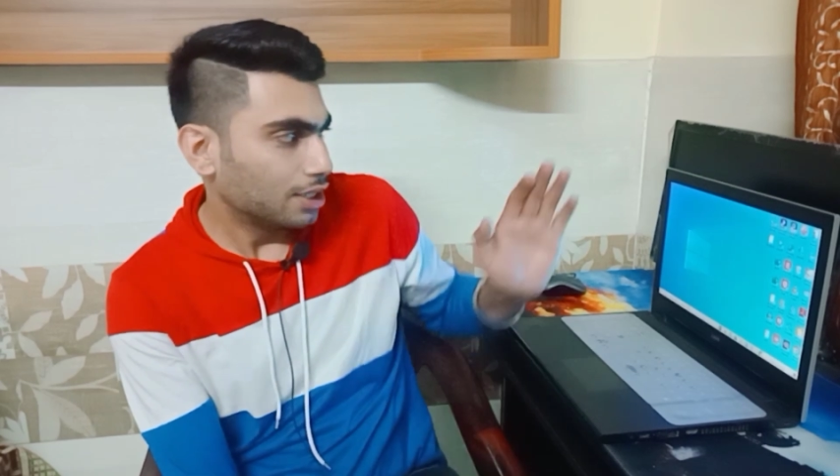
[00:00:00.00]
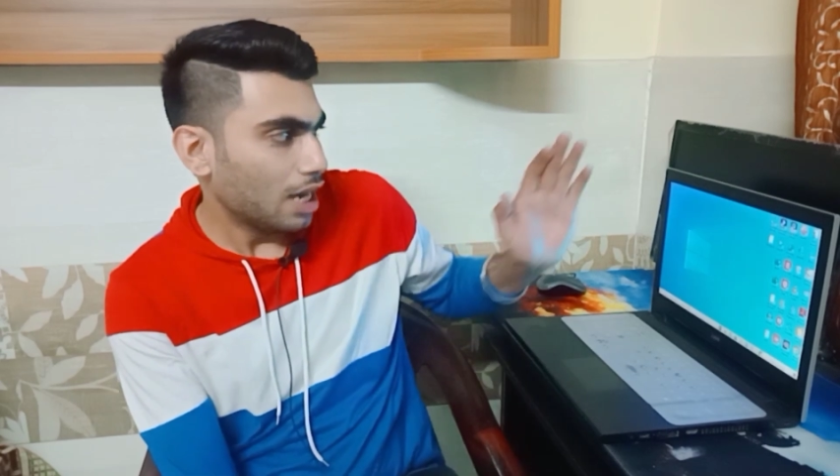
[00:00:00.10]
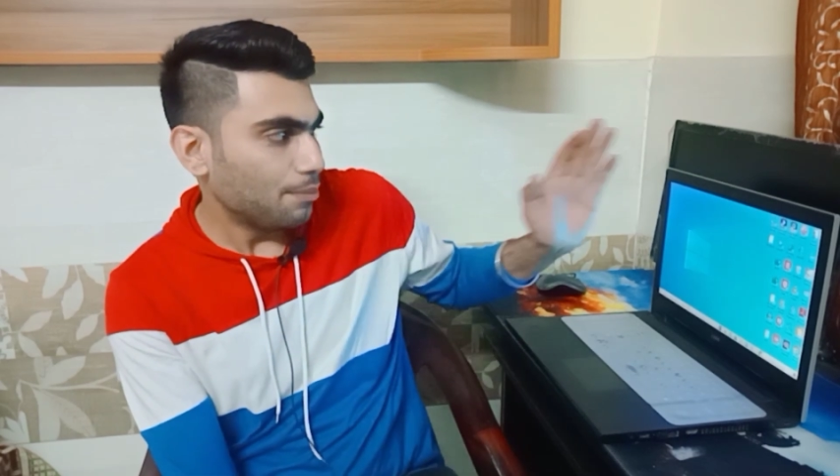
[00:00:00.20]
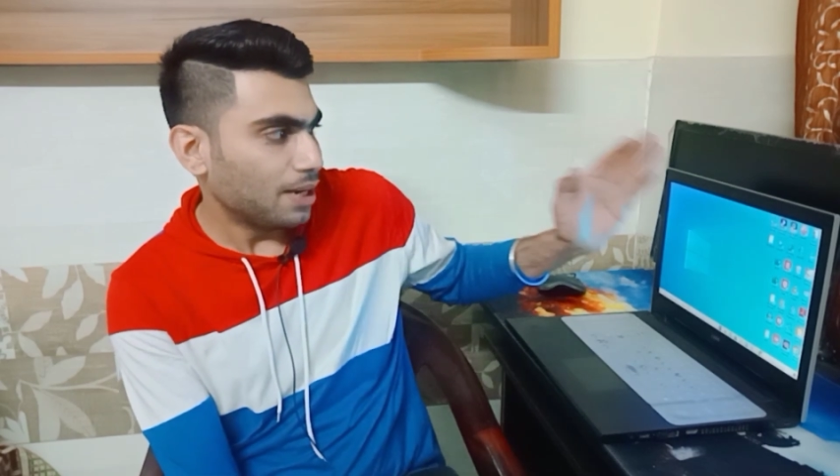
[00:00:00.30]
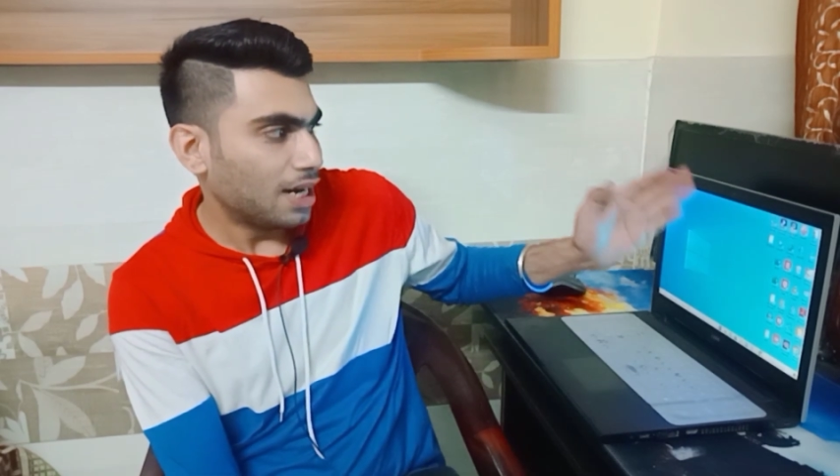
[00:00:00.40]
कि
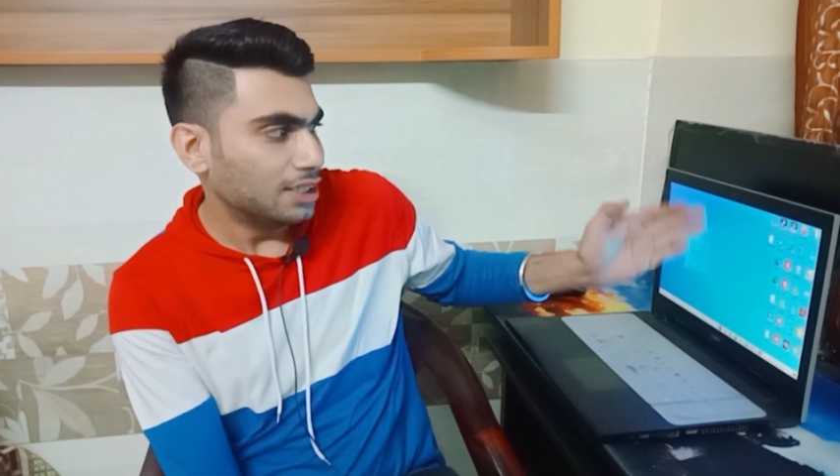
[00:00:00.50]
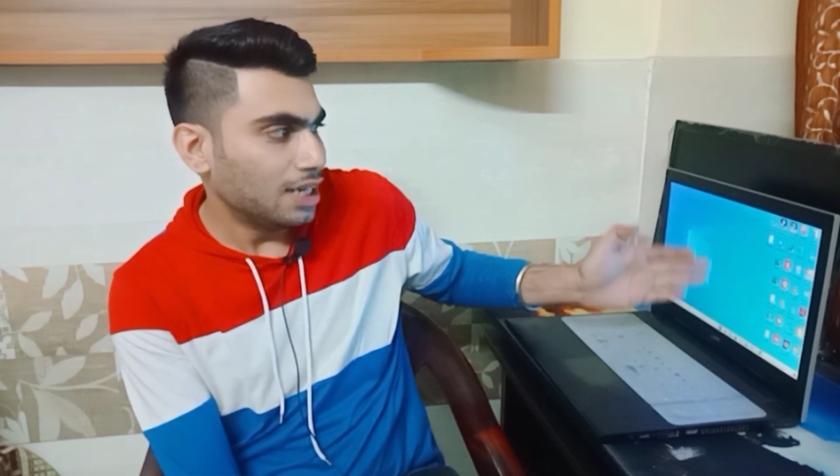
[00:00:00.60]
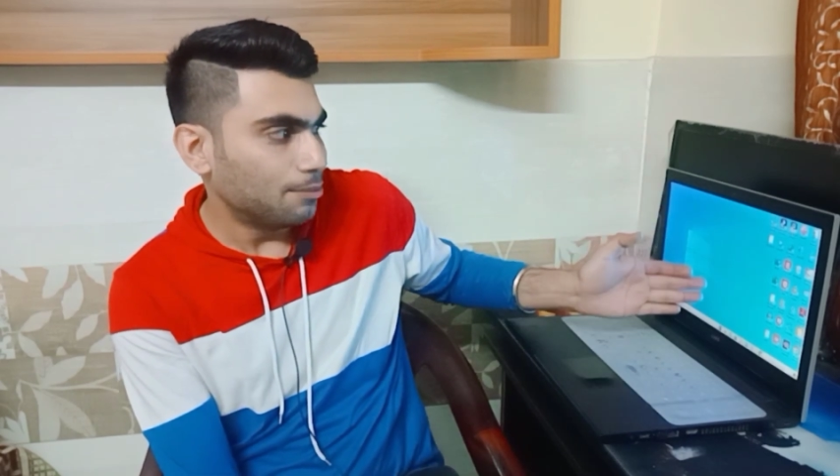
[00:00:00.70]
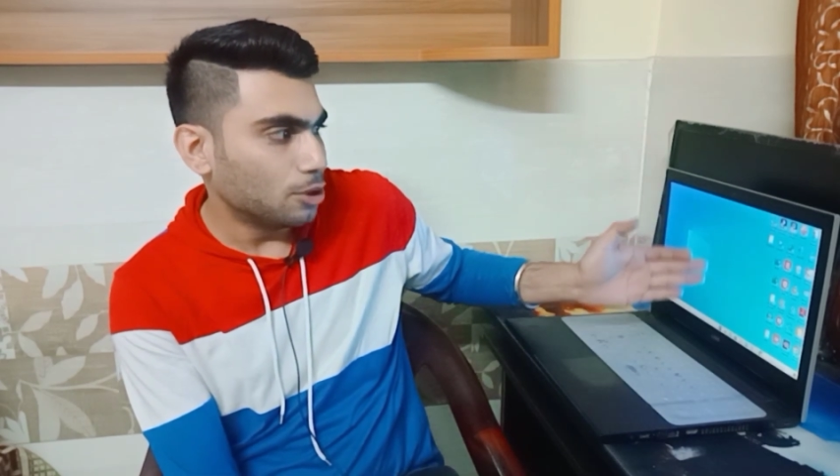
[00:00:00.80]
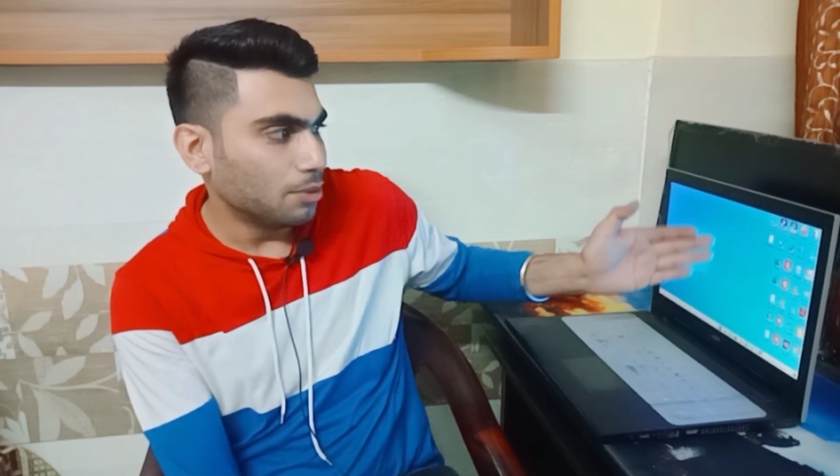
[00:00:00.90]
आप आधे
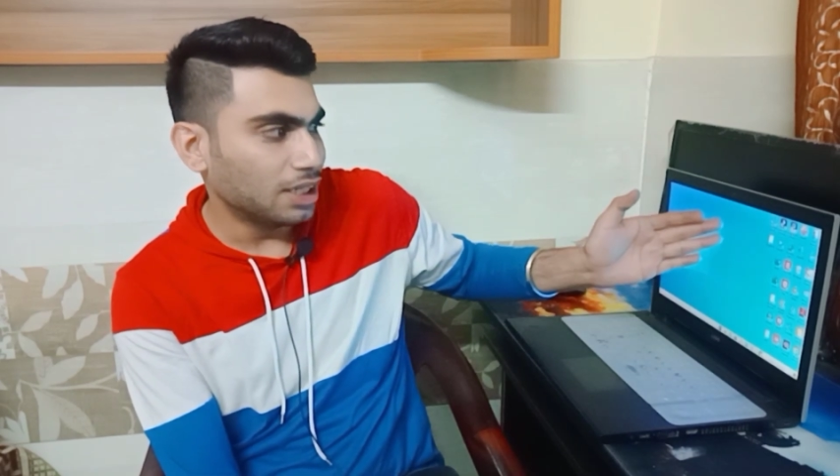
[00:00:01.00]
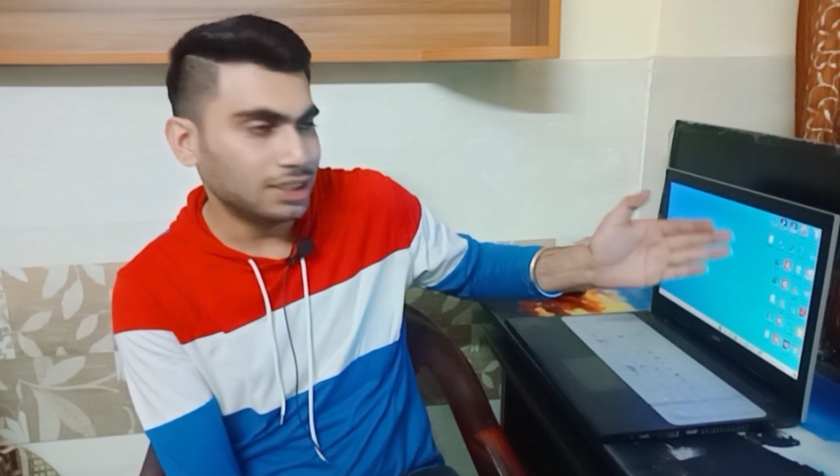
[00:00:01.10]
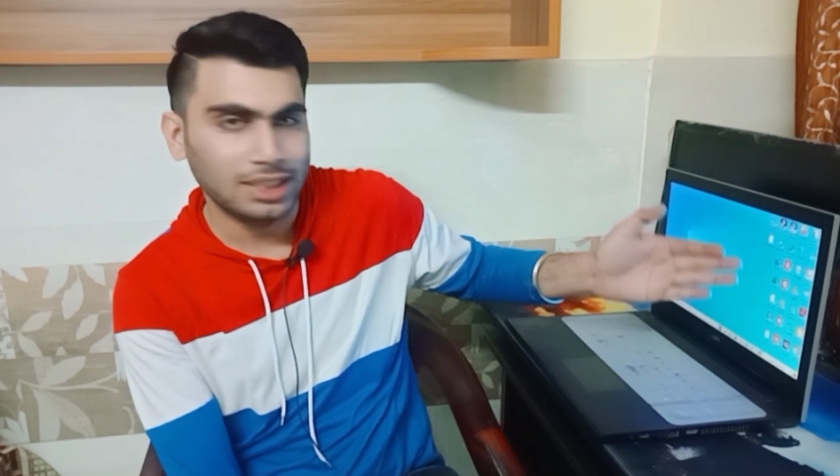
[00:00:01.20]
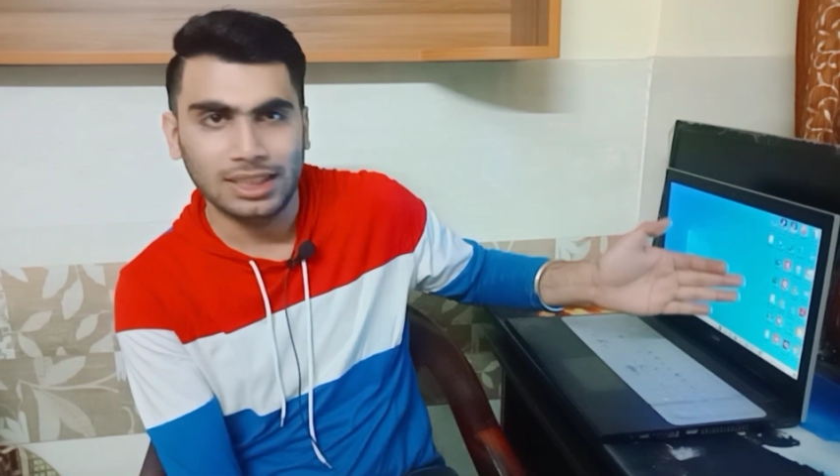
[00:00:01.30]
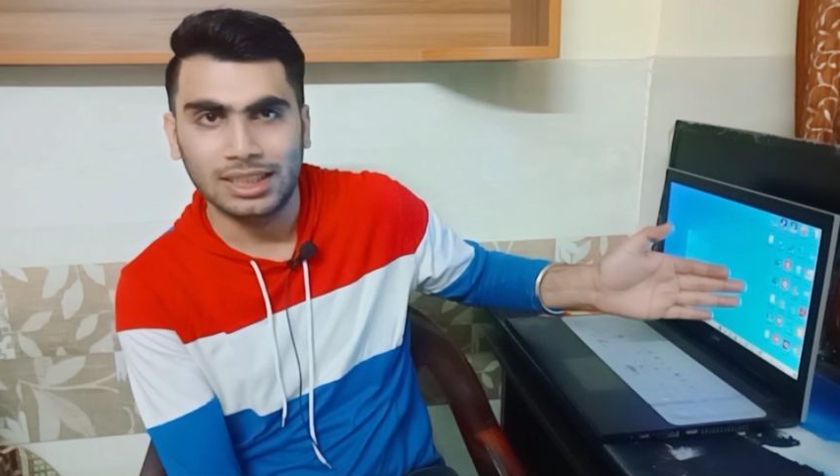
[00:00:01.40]
लैपटॉप में
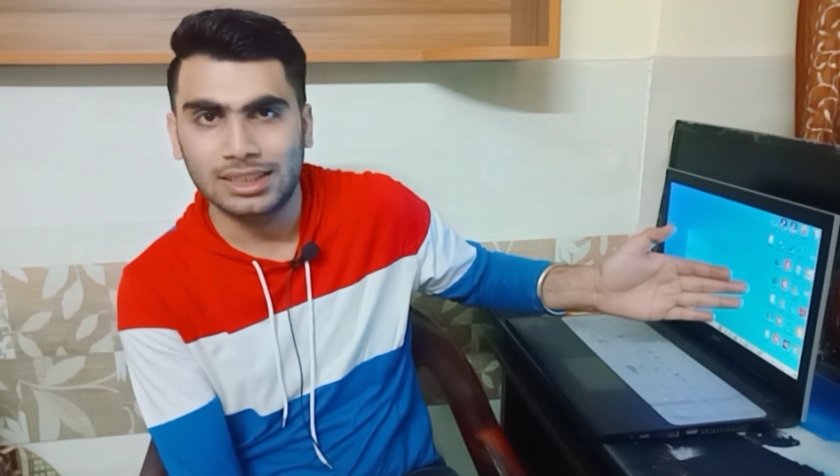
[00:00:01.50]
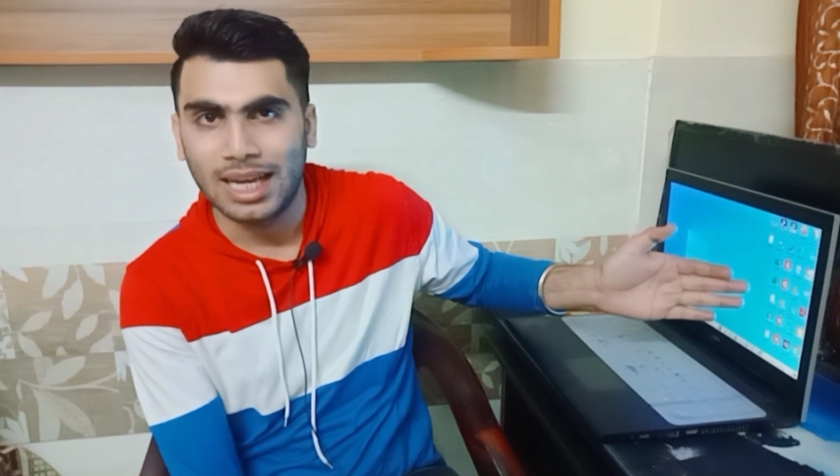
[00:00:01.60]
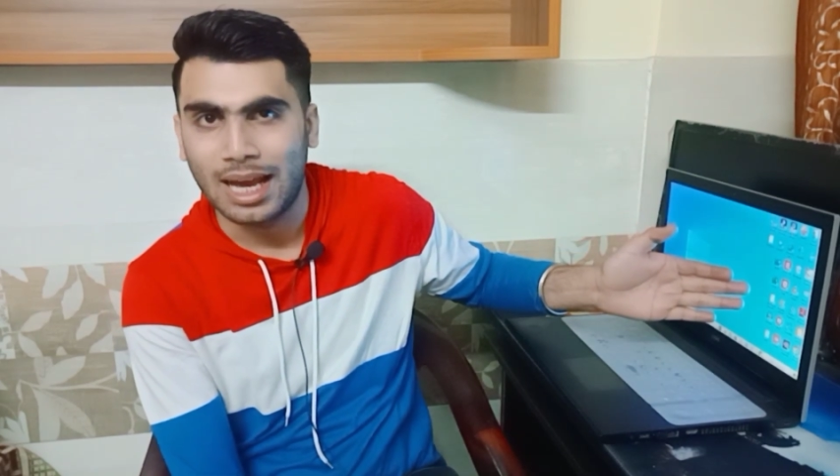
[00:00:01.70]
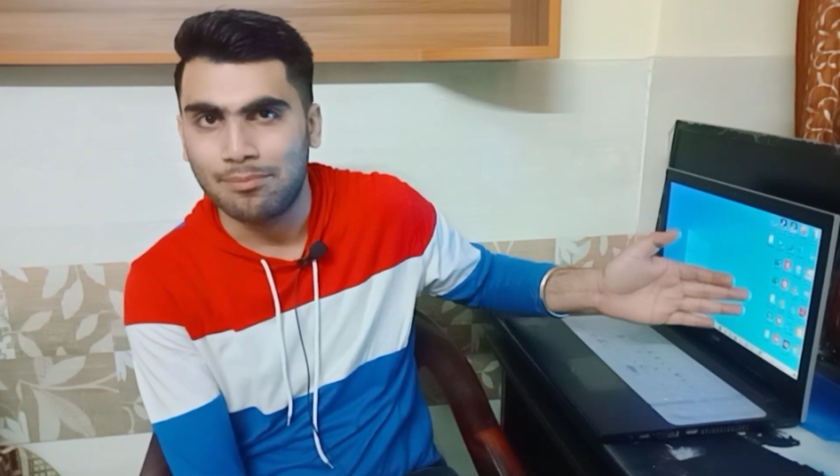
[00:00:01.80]
किस तरीके से